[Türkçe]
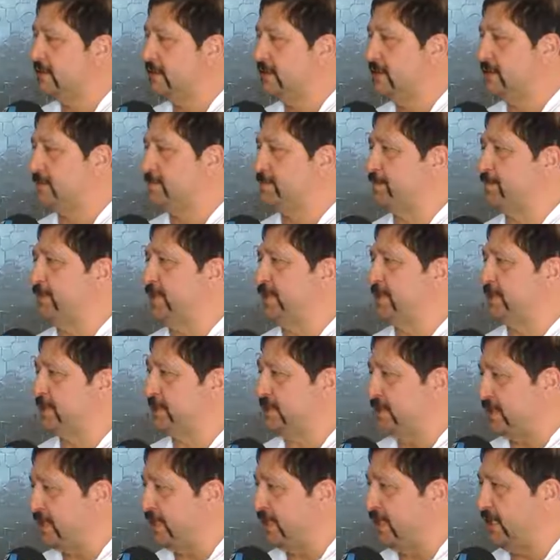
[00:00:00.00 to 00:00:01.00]

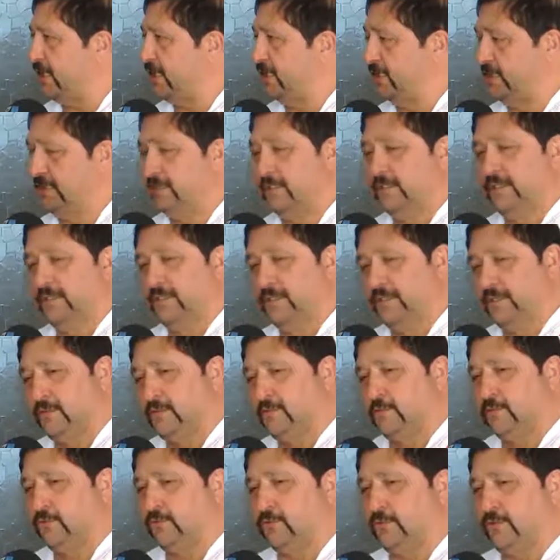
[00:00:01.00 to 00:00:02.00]
45 lira.
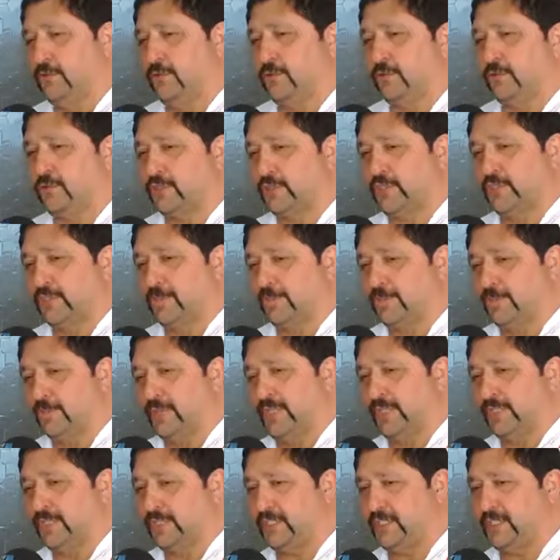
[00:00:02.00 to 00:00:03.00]
Kuzu döş
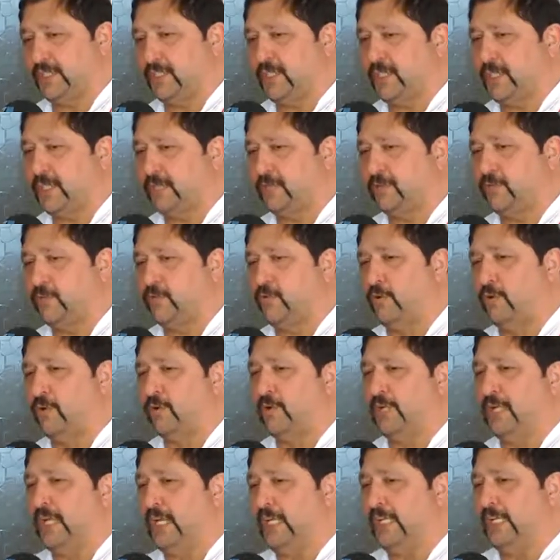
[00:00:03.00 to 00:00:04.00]
45 lira.
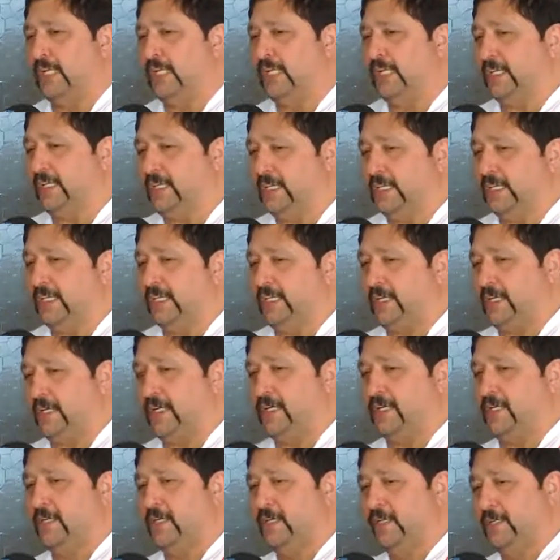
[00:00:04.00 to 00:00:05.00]
Kol 52
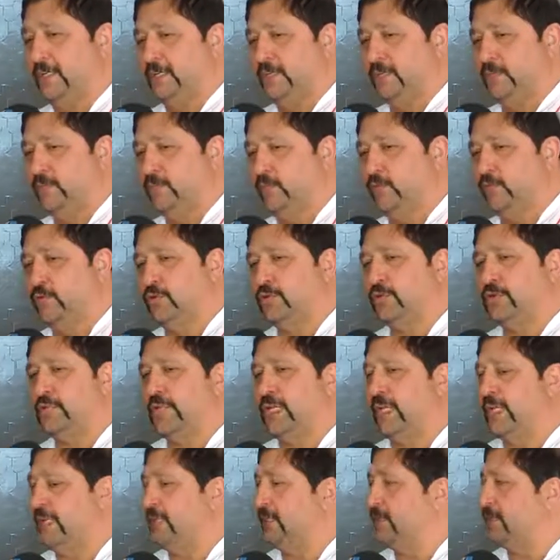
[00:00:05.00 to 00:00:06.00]
lira. But
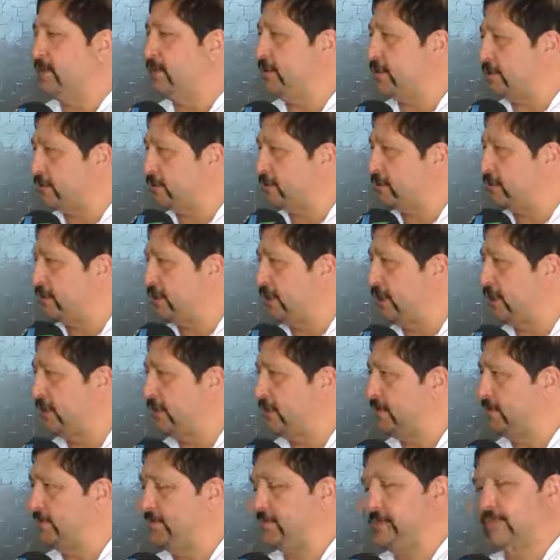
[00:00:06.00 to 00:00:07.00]
54 lira.
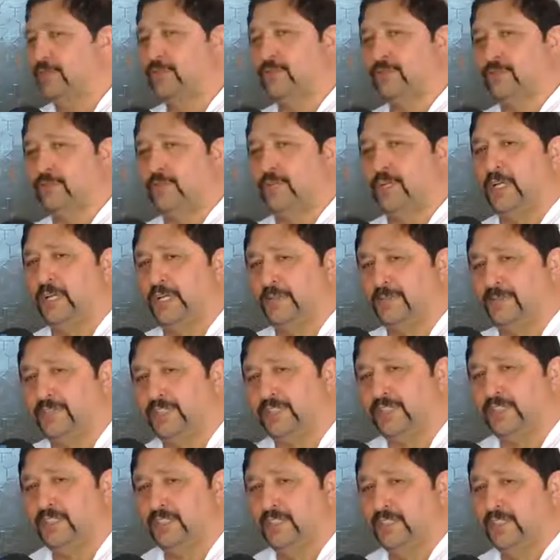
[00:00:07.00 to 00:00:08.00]
Pirzolayı
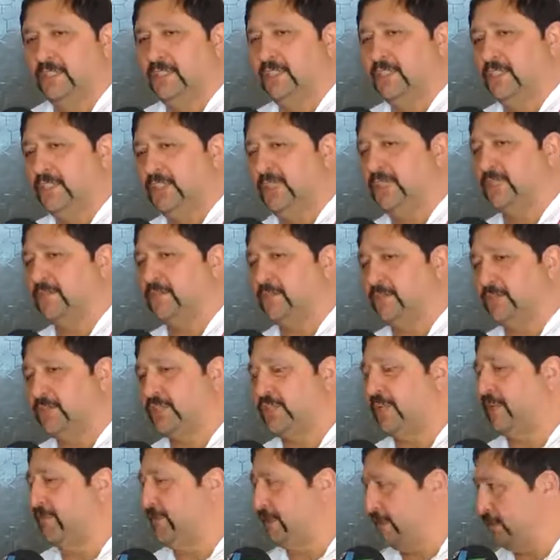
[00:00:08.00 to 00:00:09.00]
biz
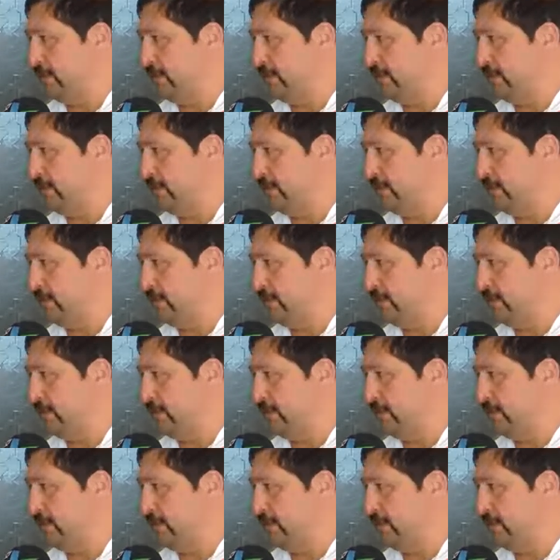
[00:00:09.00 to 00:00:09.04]
70'e